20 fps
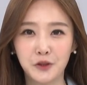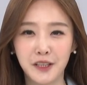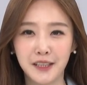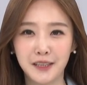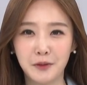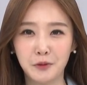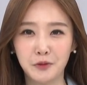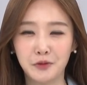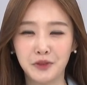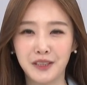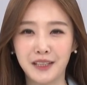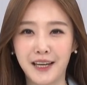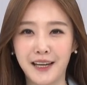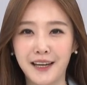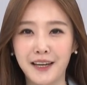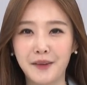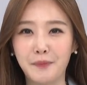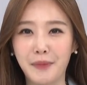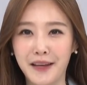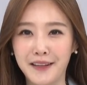
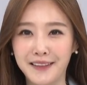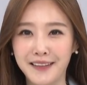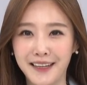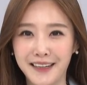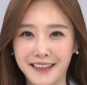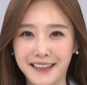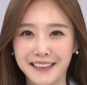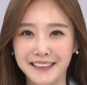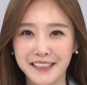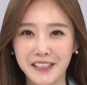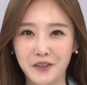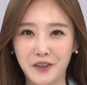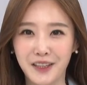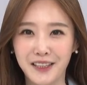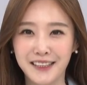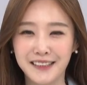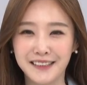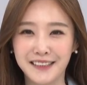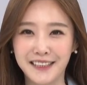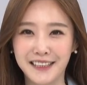투자자분들의 멘탈까지
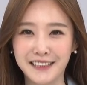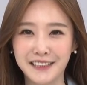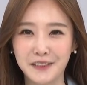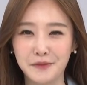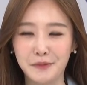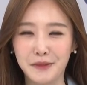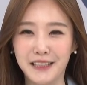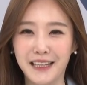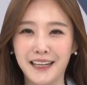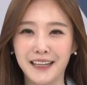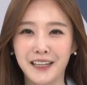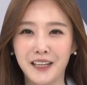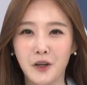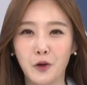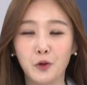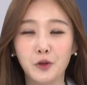관리해드리겠습니다.